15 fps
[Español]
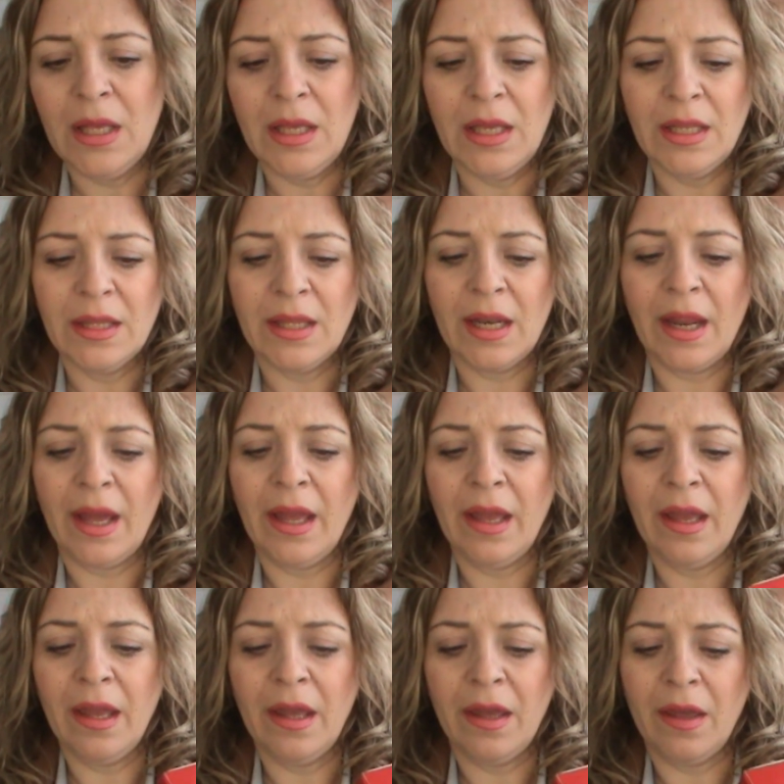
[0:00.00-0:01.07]
y
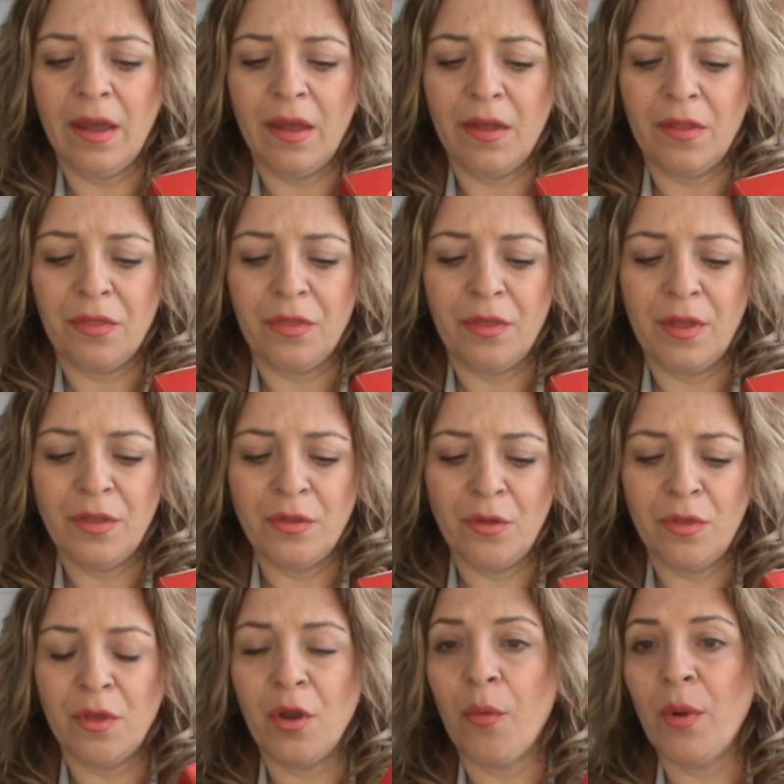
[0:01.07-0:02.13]
trae
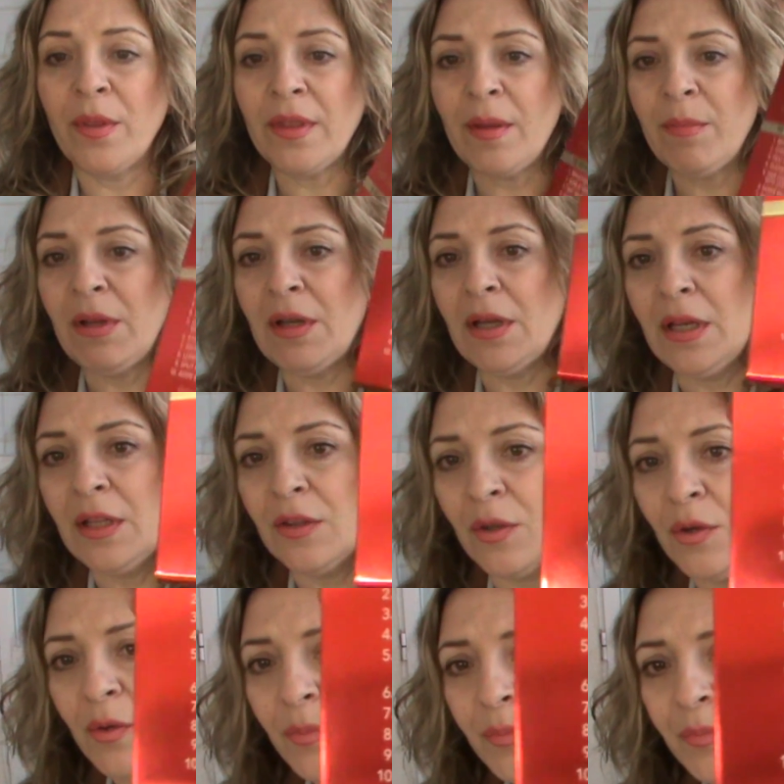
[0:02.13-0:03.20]
150
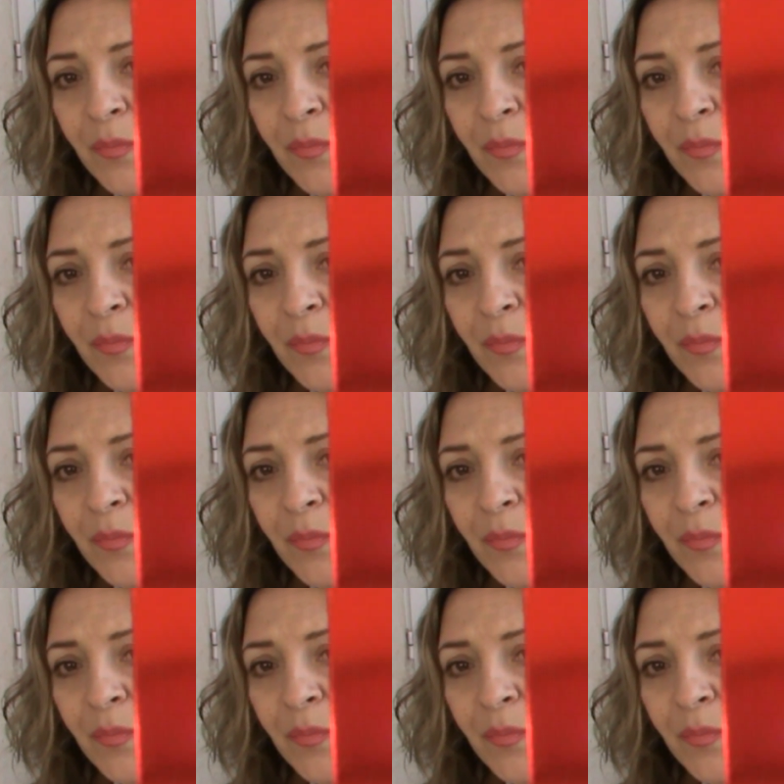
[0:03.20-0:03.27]
mililitros.